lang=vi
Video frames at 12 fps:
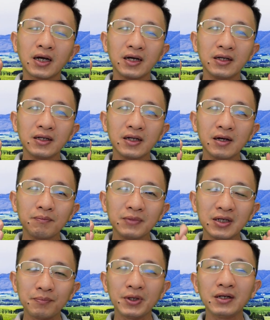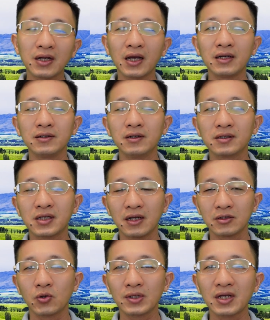cái lớp lipid này được
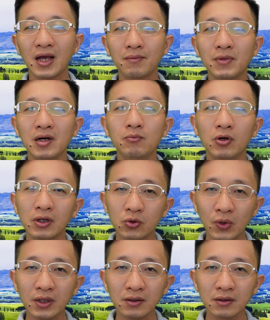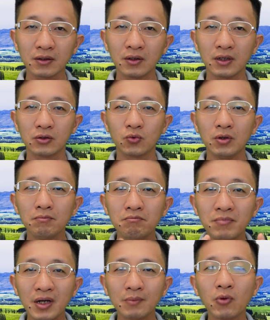sản xuất ra bởi một cái tuyến gọi là
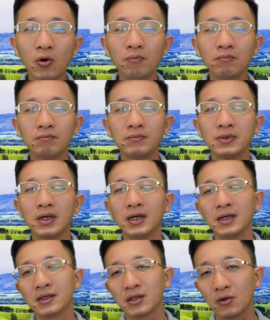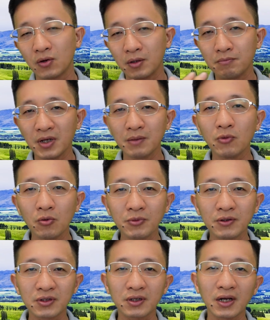tuyến meibom à, người ta gọi là
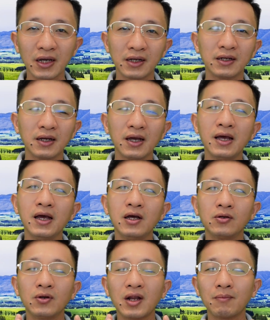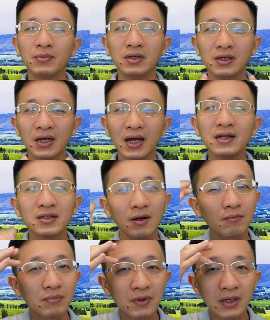meibomius gland nó nằm ở ngay
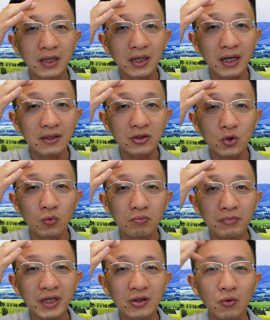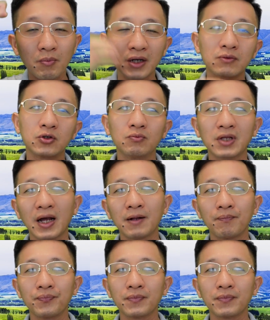trong cái sụn mi của mắt của chúng ta